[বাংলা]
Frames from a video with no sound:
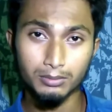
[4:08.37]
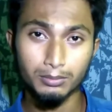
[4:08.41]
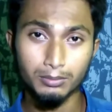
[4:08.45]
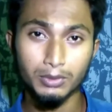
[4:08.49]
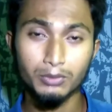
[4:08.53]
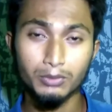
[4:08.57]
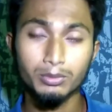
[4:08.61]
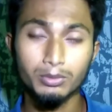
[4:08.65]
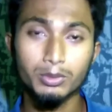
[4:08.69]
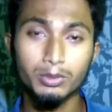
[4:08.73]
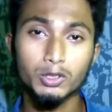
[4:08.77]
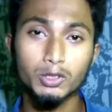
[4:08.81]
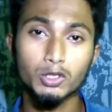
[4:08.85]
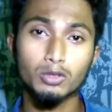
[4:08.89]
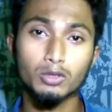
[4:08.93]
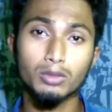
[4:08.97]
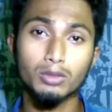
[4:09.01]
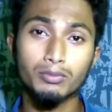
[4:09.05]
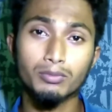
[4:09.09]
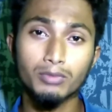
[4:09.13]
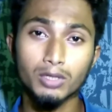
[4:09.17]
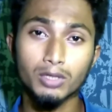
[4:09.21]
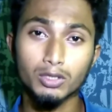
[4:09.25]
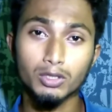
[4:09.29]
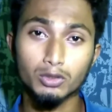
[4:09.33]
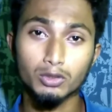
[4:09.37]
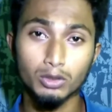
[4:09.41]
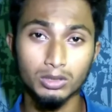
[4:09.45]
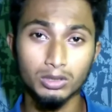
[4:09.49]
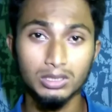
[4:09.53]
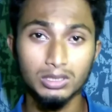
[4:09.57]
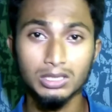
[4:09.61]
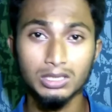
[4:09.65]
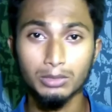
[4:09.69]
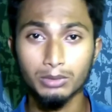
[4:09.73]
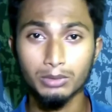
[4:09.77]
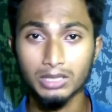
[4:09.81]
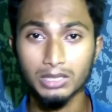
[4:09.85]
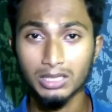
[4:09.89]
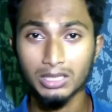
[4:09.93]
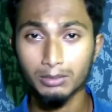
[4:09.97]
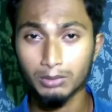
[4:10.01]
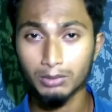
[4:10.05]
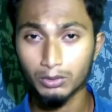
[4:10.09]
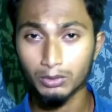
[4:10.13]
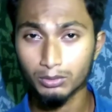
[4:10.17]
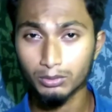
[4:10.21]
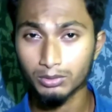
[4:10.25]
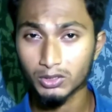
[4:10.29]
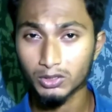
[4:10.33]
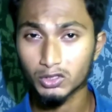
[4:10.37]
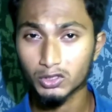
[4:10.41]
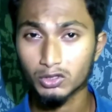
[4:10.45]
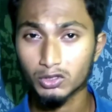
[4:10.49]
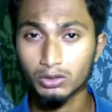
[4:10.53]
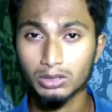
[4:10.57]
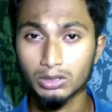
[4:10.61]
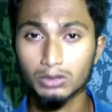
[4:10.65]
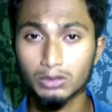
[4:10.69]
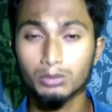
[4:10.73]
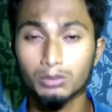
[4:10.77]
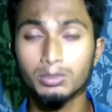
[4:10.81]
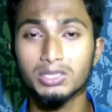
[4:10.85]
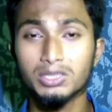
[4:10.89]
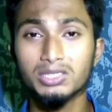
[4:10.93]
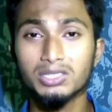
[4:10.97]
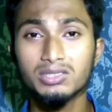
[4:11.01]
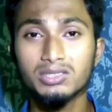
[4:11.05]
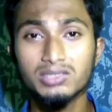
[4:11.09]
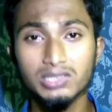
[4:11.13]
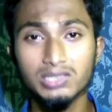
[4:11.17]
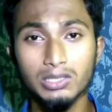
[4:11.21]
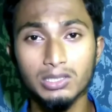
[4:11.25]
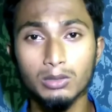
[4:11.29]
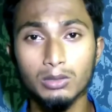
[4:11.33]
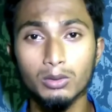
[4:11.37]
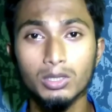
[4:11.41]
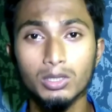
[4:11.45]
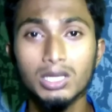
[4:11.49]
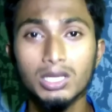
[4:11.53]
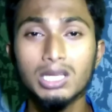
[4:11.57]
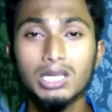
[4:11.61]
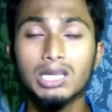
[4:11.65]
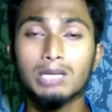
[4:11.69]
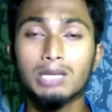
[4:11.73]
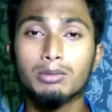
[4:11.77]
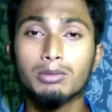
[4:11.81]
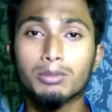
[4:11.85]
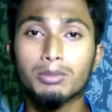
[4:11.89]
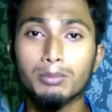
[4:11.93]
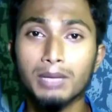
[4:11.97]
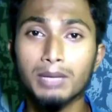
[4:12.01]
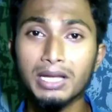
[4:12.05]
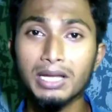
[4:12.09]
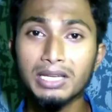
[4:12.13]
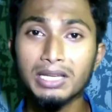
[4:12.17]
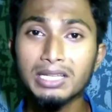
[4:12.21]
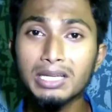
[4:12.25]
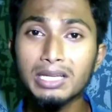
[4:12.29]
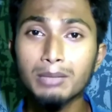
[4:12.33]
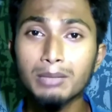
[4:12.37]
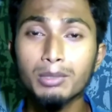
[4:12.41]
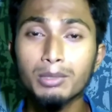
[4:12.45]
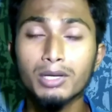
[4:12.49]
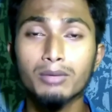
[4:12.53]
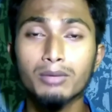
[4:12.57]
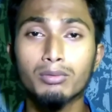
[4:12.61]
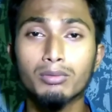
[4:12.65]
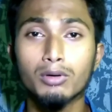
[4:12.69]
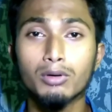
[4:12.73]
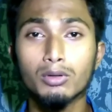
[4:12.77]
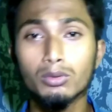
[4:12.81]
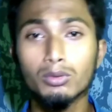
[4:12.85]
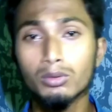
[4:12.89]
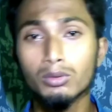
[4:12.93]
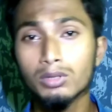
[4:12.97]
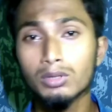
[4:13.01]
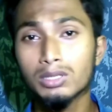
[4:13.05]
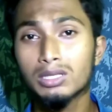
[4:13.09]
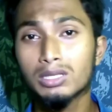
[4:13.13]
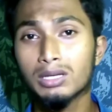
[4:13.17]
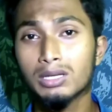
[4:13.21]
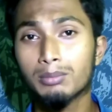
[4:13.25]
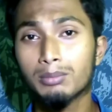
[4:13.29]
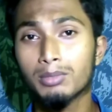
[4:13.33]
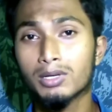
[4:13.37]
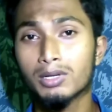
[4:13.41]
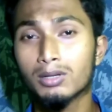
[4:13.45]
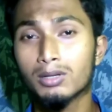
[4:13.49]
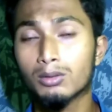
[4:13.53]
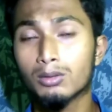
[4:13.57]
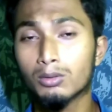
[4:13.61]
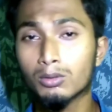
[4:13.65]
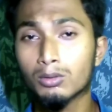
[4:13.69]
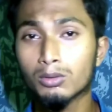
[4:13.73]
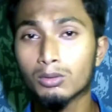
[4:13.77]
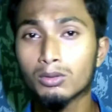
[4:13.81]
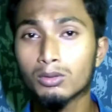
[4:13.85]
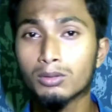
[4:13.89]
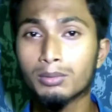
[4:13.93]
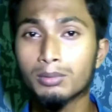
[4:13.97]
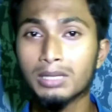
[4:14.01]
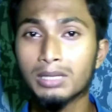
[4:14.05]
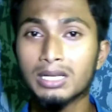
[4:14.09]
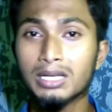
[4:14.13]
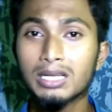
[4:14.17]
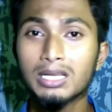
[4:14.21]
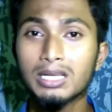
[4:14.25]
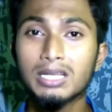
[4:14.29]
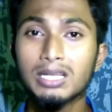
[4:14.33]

বিউটিফিকেশন অফ করা সত্ত্বেও এখানে বিউটিফিকেশন একটু বেশি ছিল এবং মেইন ক্যামেরার ফটোগুলোতে আপনারা লক্ষ্য করবেন